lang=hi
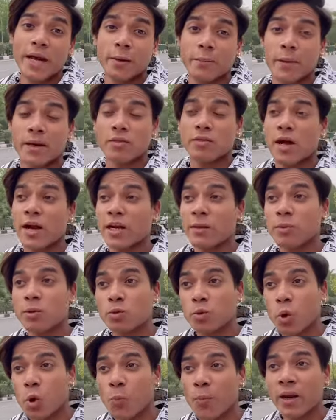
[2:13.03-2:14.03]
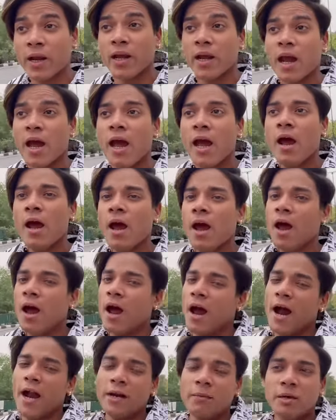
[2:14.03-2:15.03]
एक परसेंट भी धूप नहीं
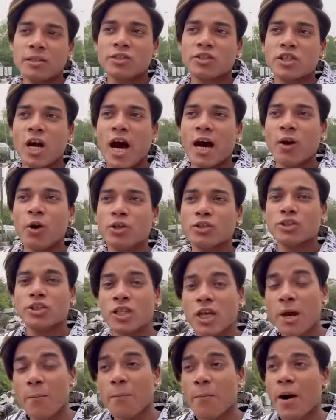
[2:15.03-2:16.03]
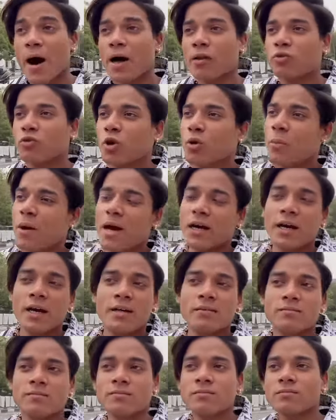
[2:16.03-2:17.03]
है एंड मैं जा रहा हूँ अंशी के पास तो मैं
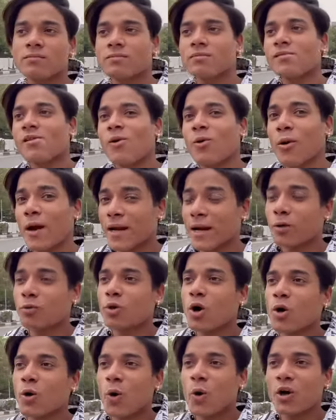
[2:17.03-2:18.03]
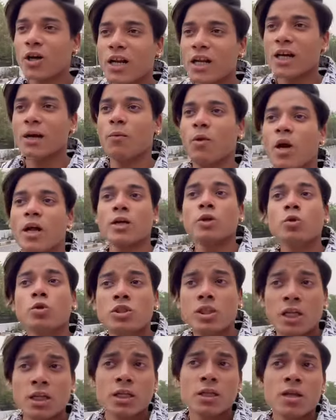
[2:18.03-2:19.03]
मैंने उसको कॉल करके बोला कि तू तो
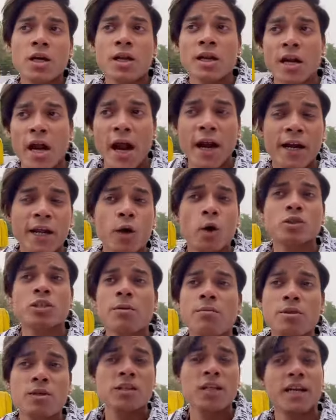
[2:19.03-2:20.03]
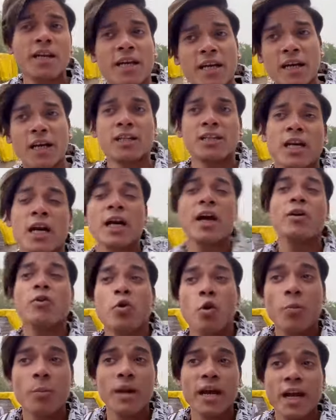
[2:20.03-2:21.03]
जल्दी से रेडी हो जा हम सीधा निकलते हैं कहीं
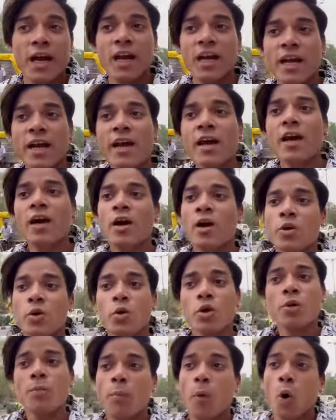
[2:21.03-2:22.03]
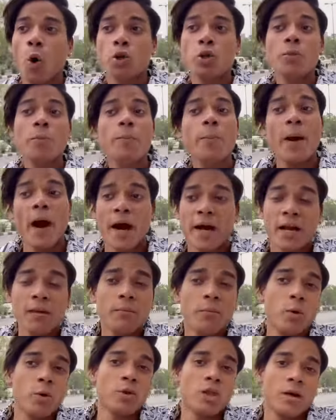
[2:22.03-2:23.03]
घूमने के लिए क्योंकि बहुत ही प्यारा
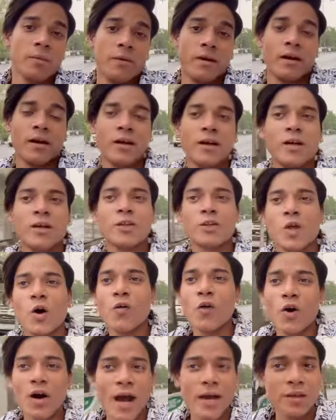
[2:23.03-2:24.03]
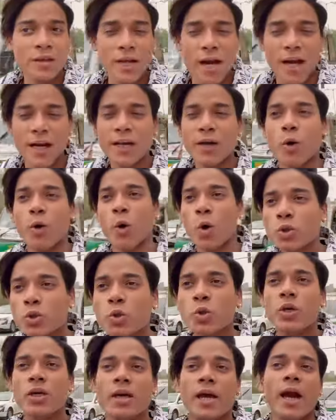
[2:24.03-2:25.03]
मौसम है तो वो गाइस रेडी हो
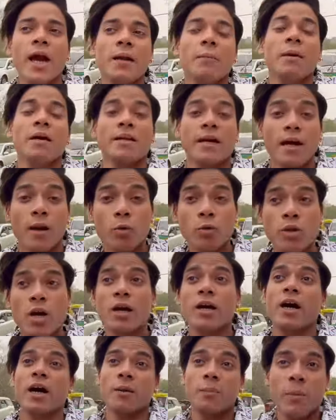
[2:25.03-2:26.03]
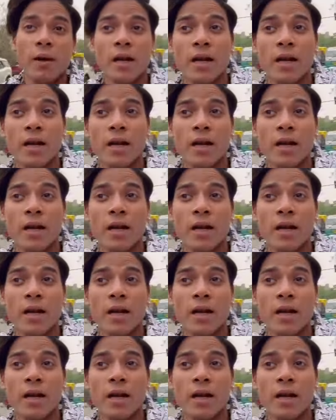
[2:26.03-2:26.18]
चुकी है एंड मैं जा रहा हूँ उसके घर पे